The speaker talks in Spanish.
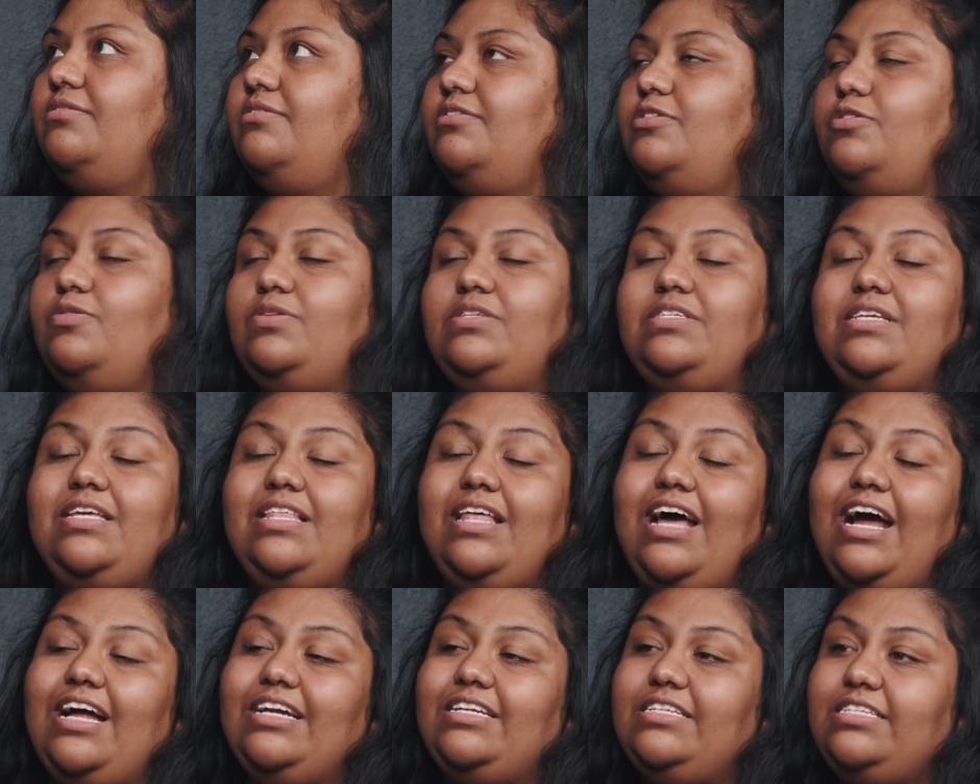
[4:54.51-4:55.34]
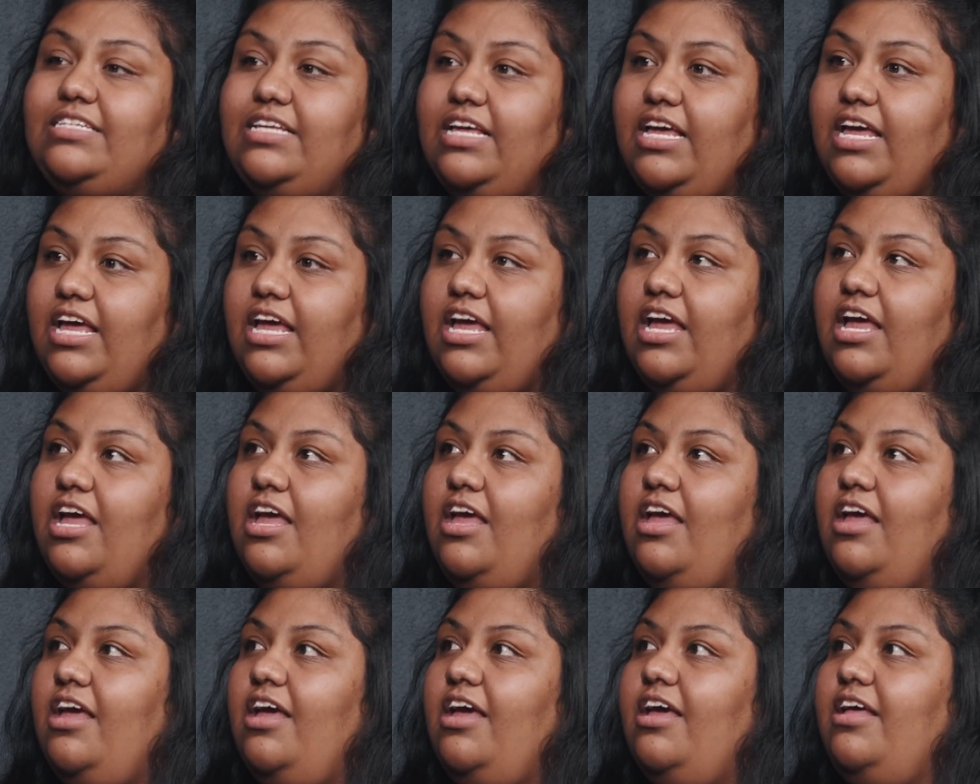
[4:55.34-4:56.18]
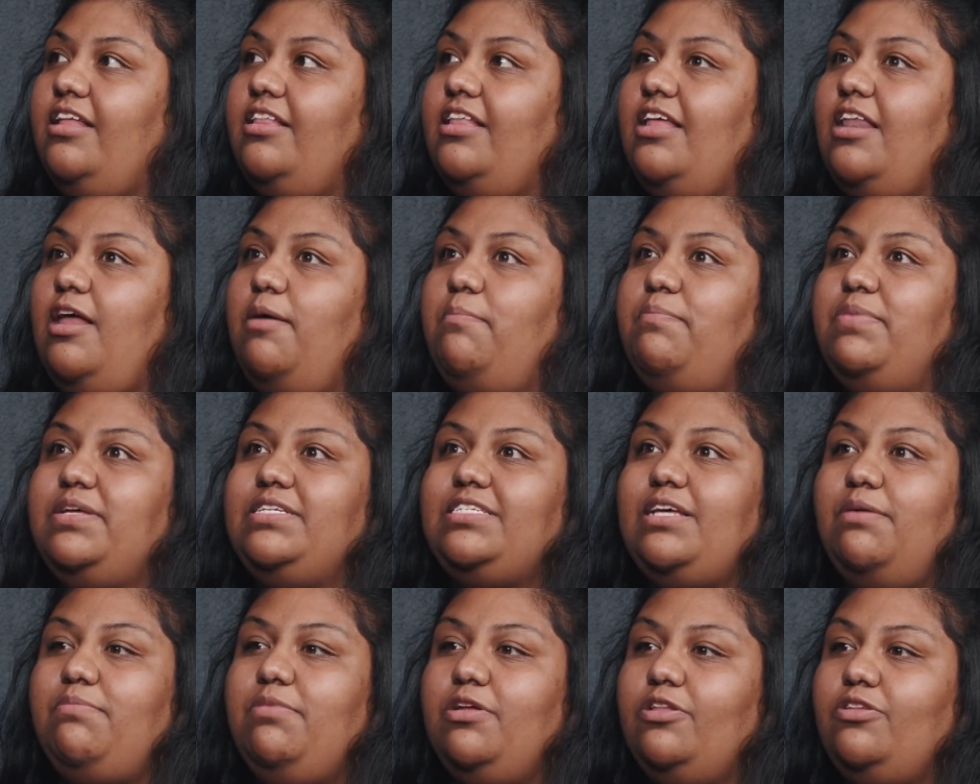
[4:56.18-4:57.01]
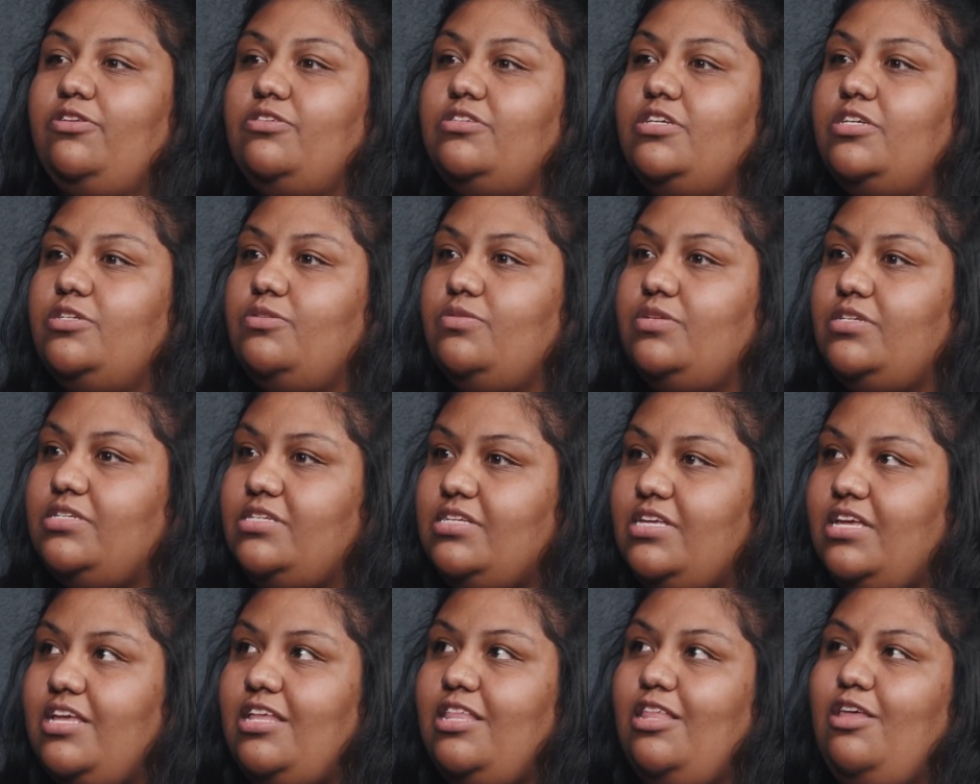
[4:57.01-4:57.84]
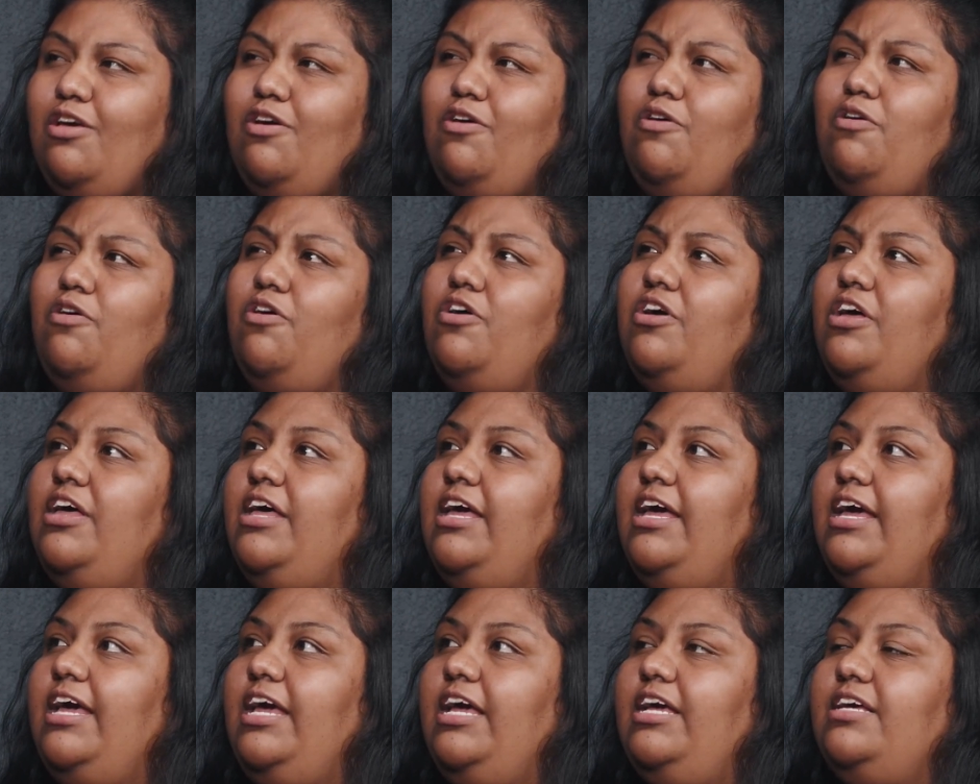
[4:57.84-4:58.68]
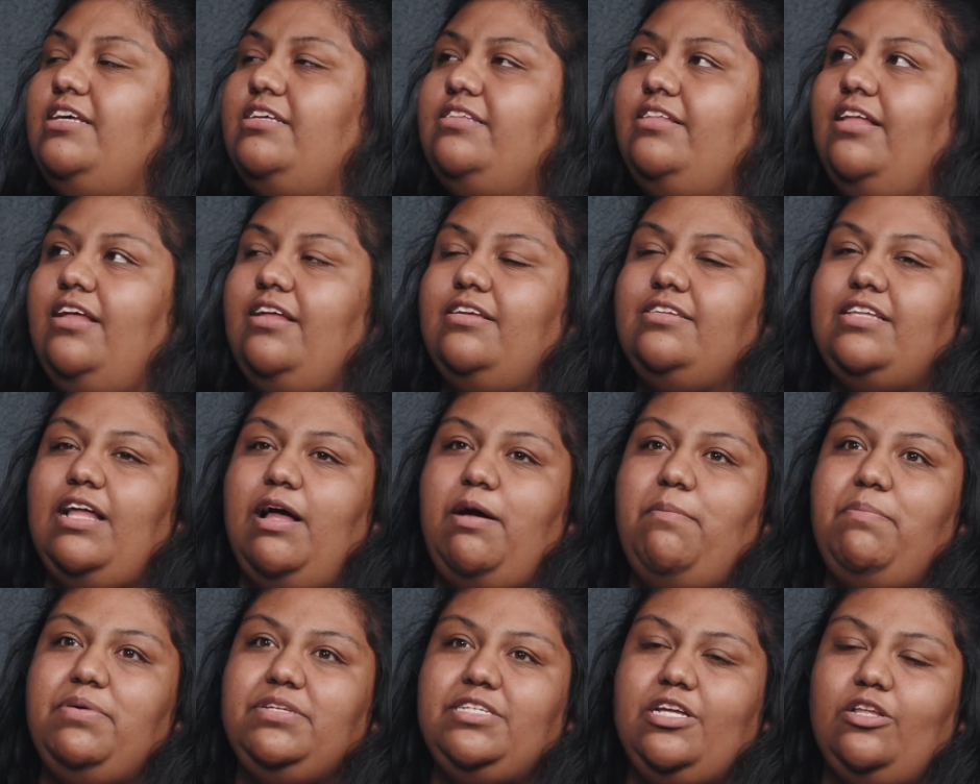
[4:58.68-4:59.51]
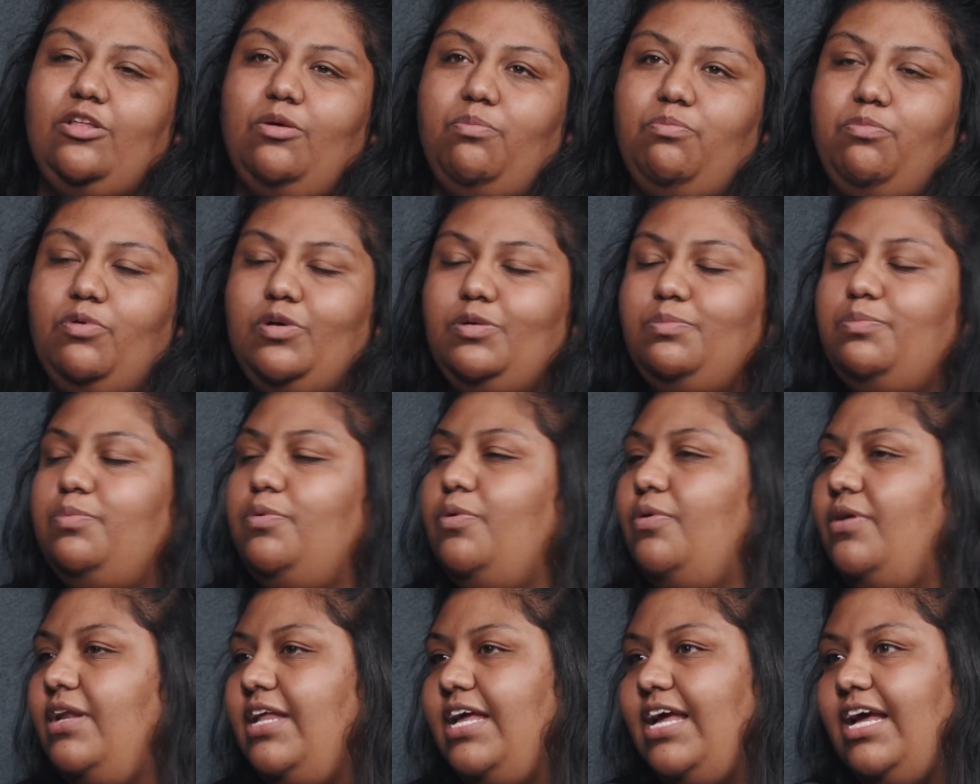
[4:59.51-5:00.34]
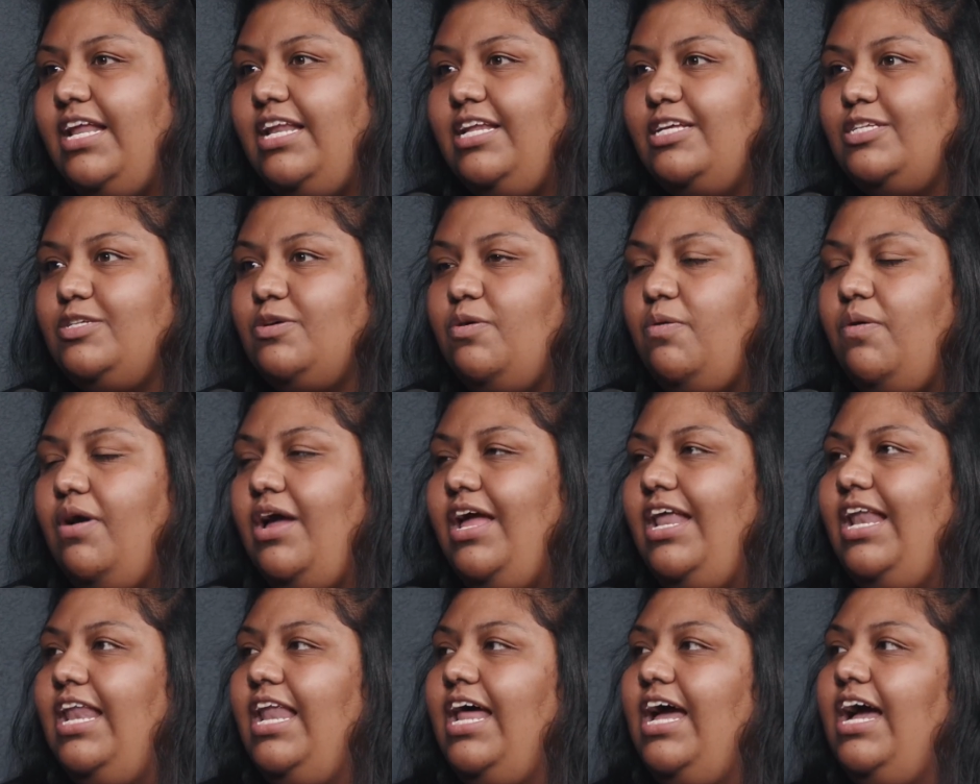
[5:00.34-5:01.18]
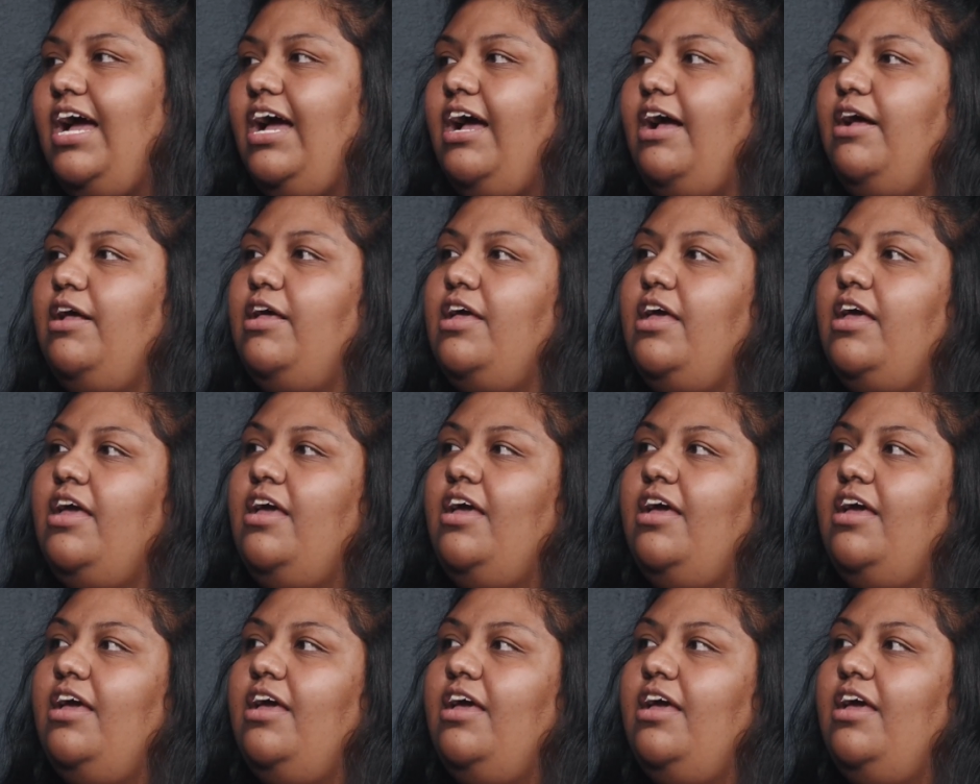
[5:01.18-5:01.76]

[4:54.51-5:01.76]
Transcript: suicidarse, eh, tenían pensamientos de suicidio, estaban pasando por bullying en la escuela,